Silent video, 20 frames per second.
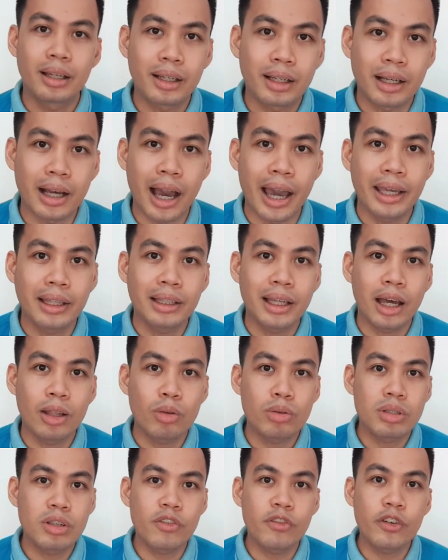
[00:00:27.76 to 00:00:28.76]
Kahit nga
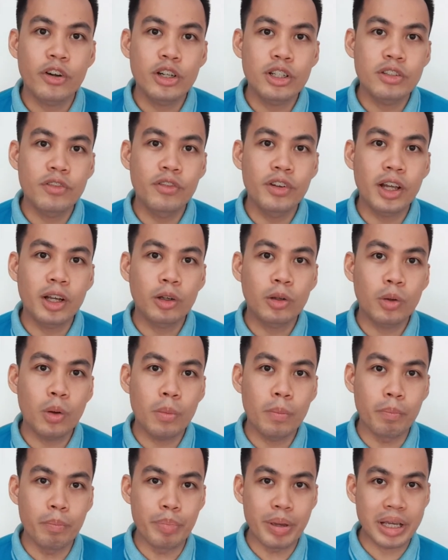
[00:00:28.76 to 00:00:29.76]
nung sa first vlog ko,
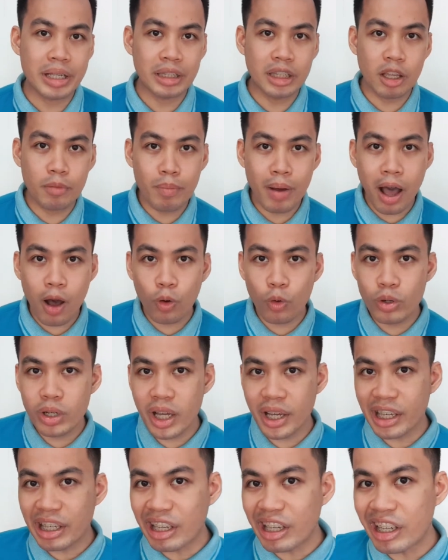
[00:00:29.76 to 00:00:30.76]
biktima ako
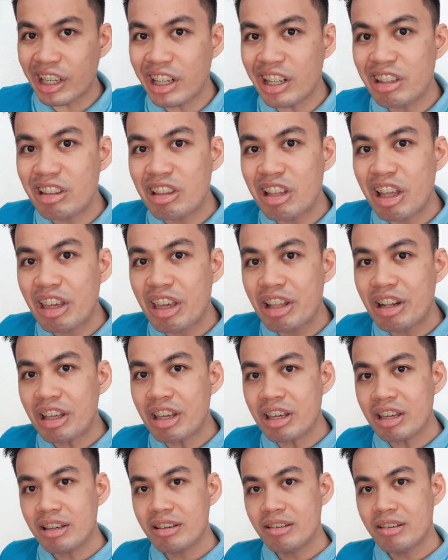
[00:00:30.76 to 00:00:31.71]
ng init na yan eh.